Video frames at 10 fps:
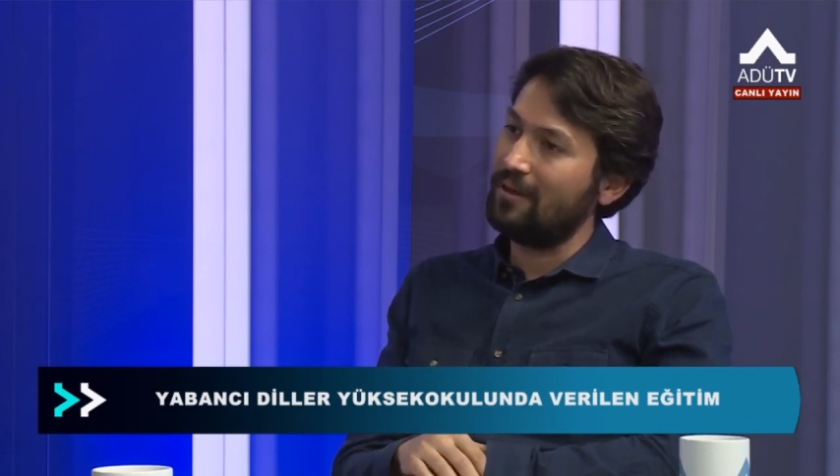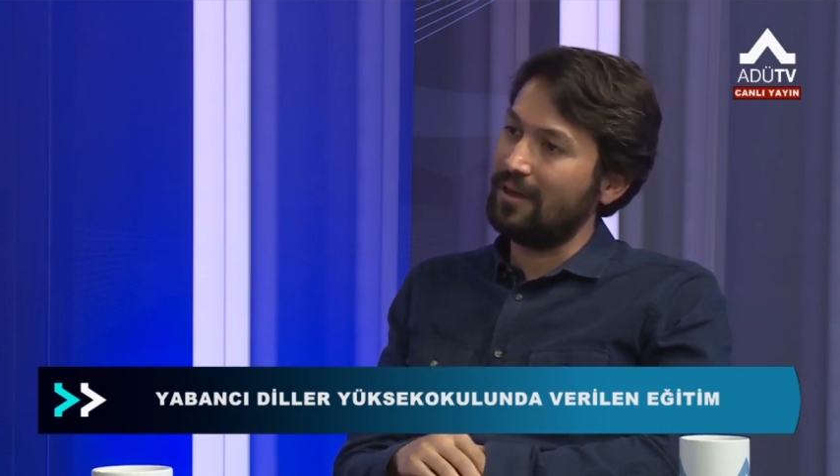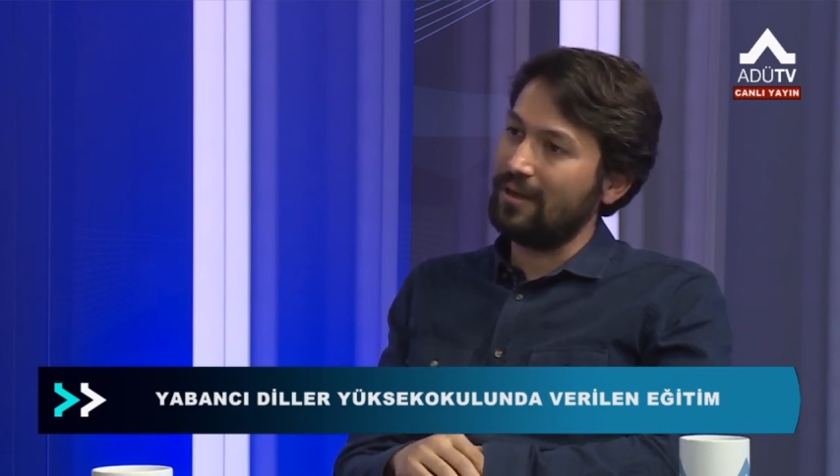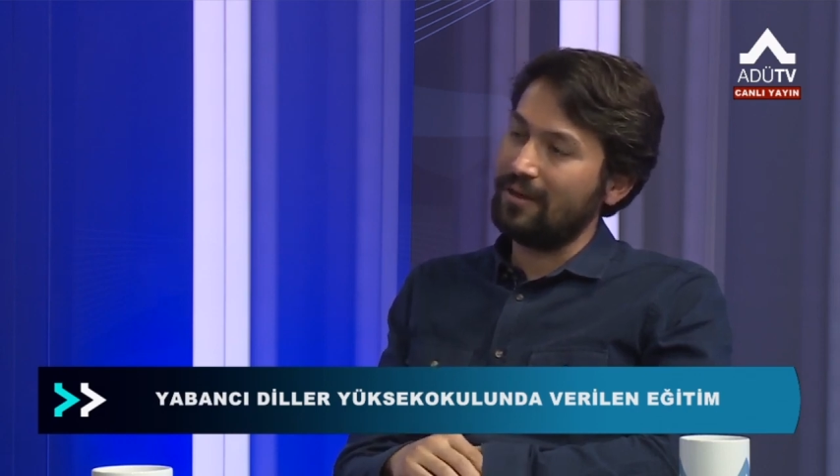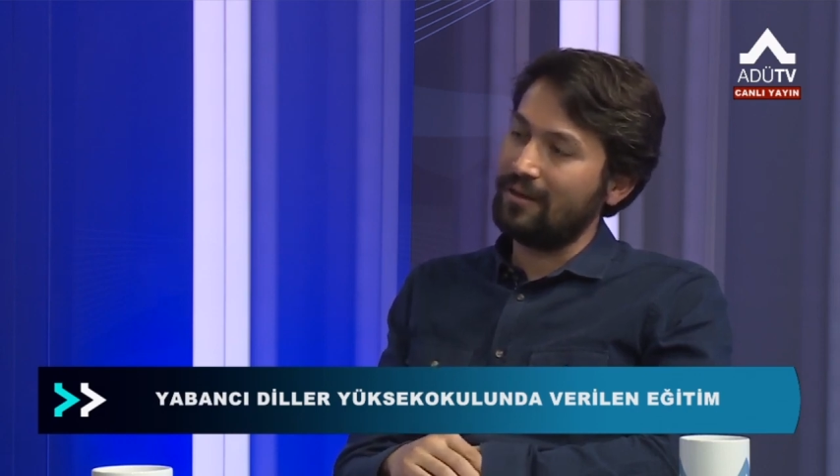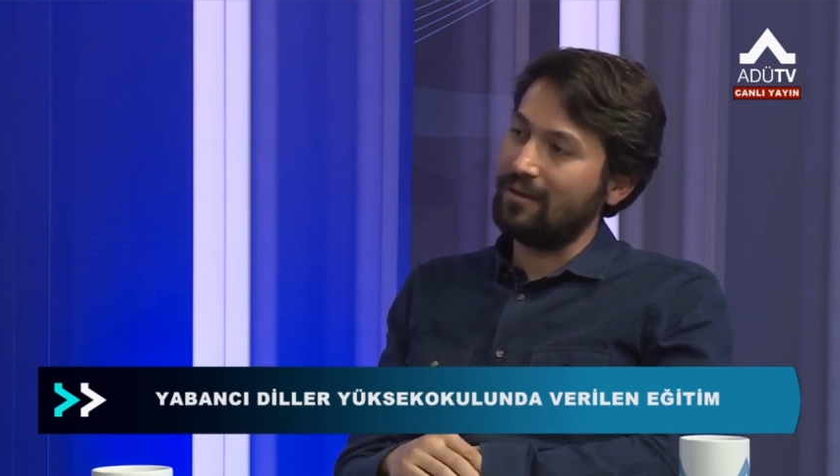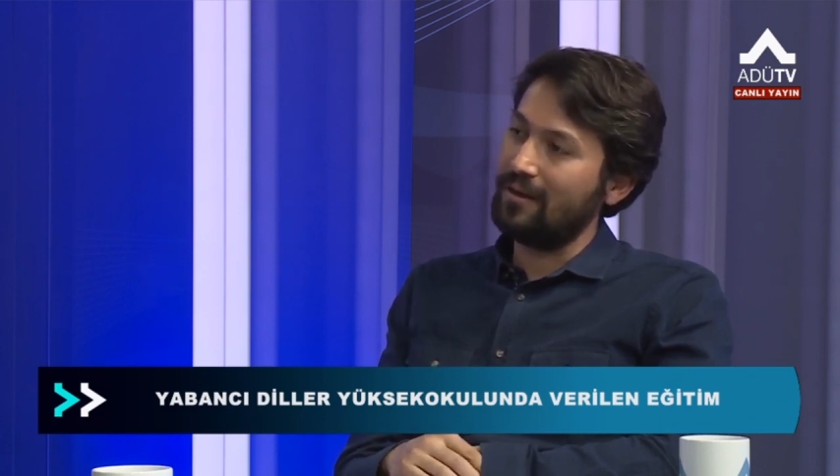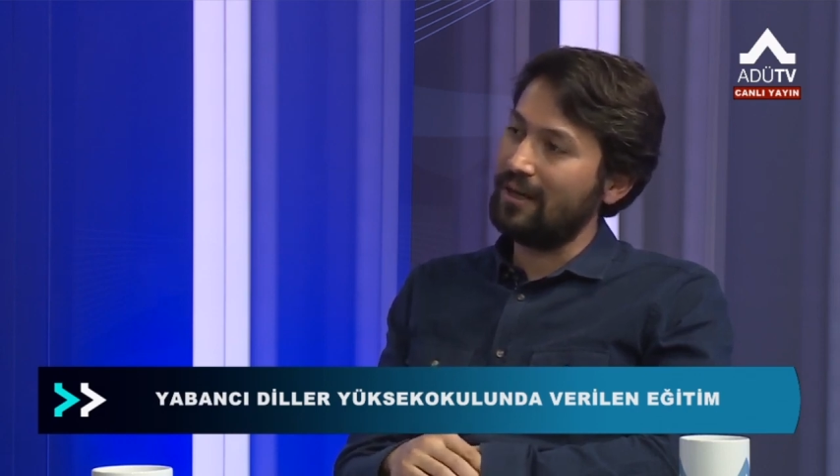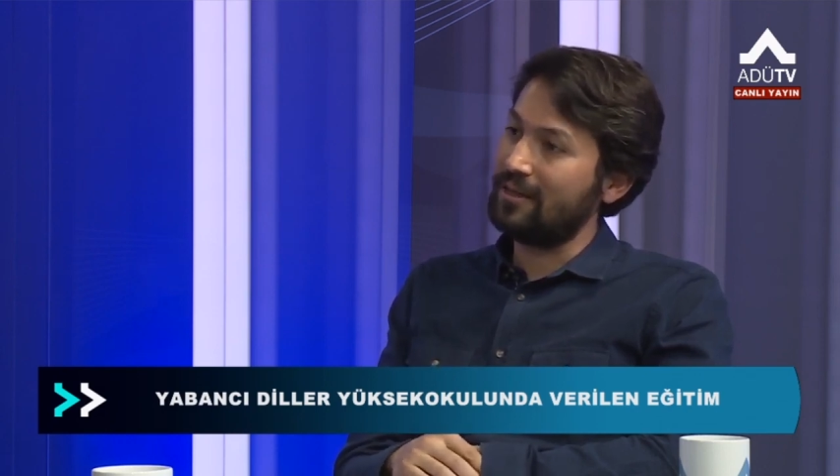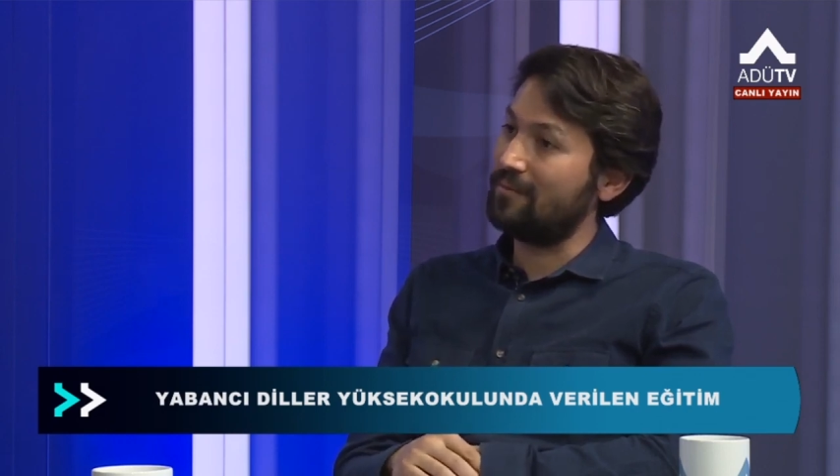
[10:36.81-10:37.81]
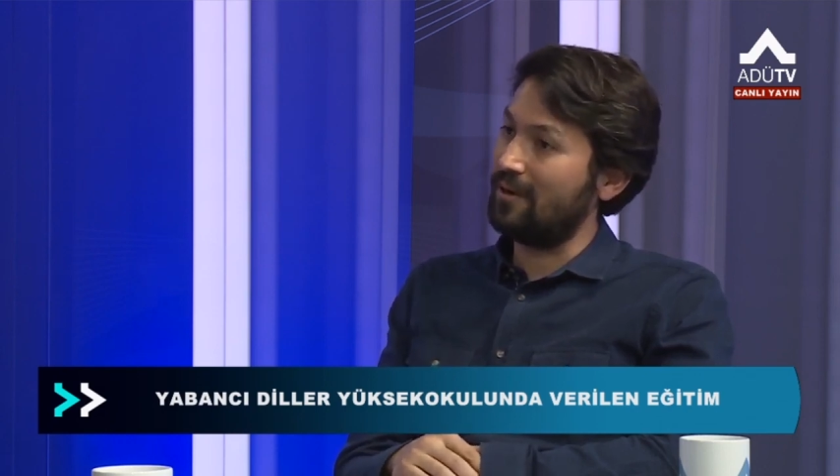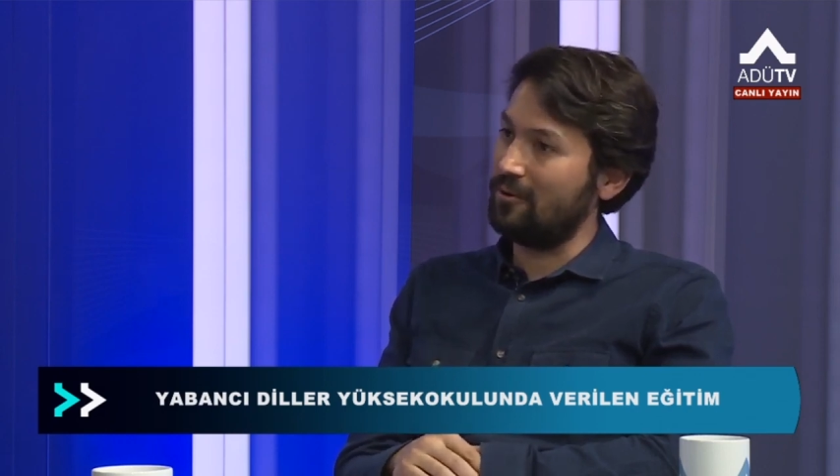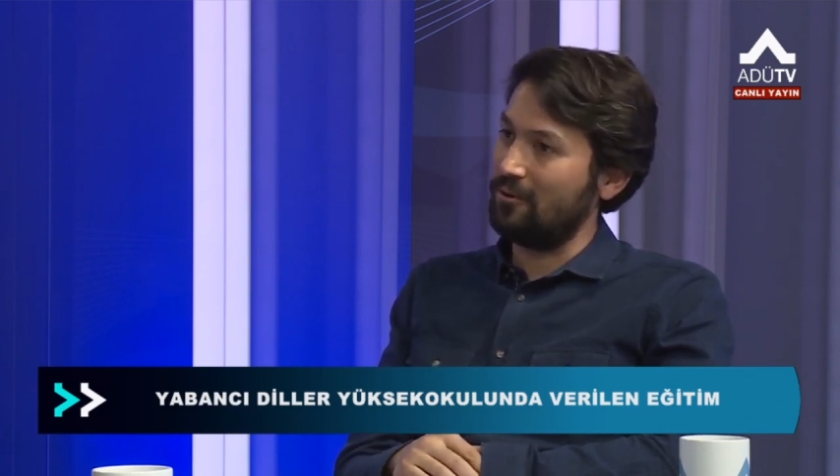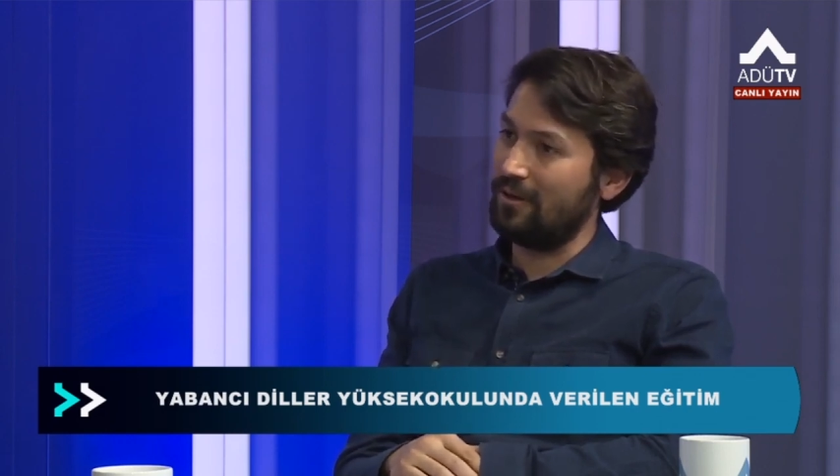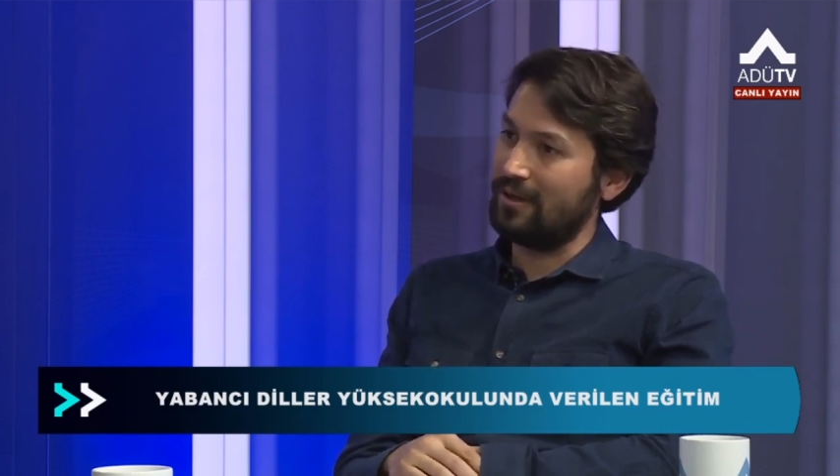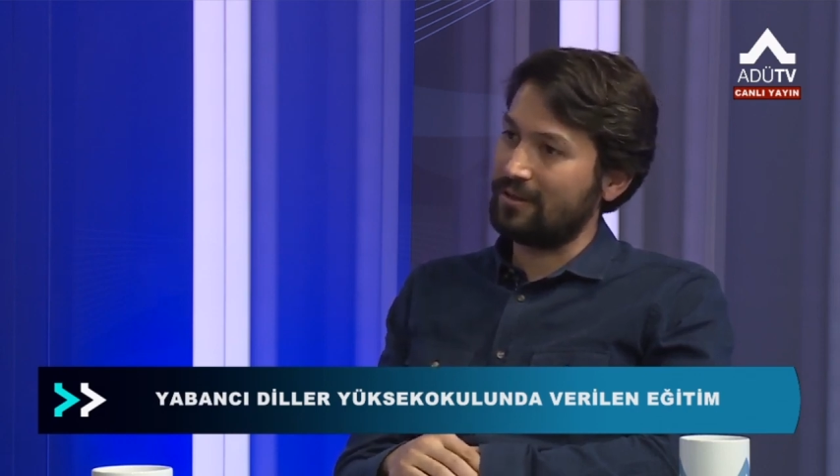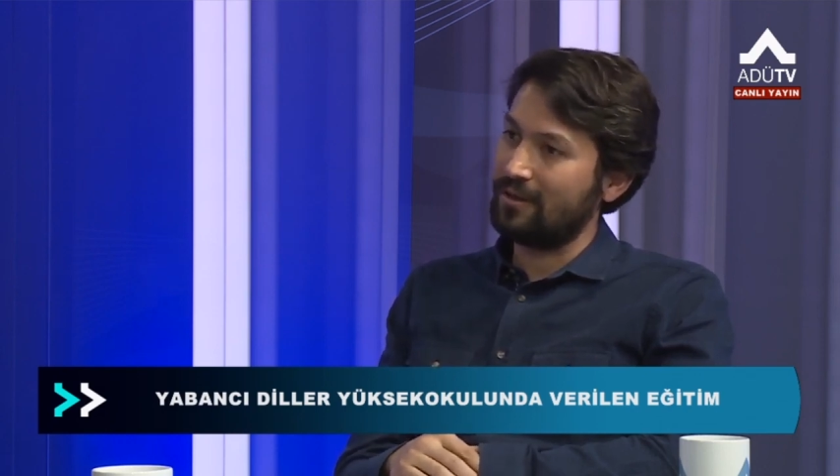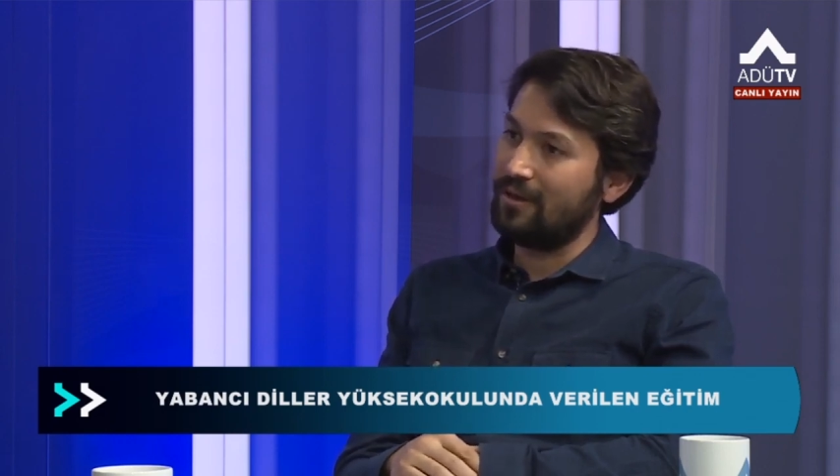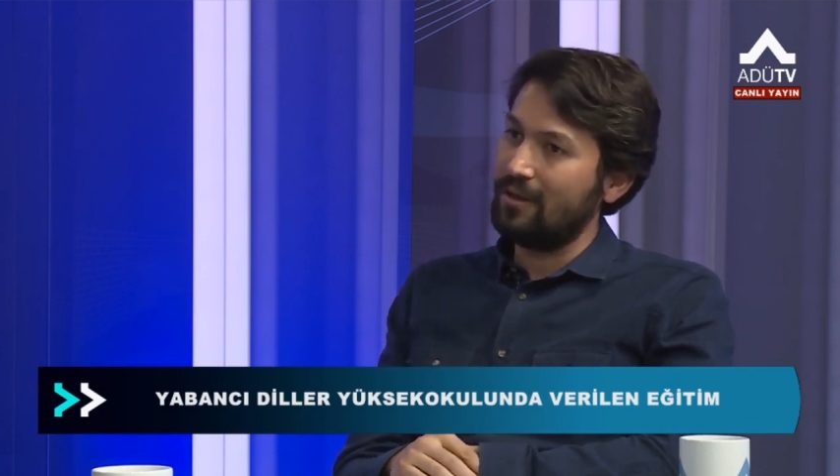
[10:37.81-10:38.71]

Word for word: e, eğitim alıyorlar.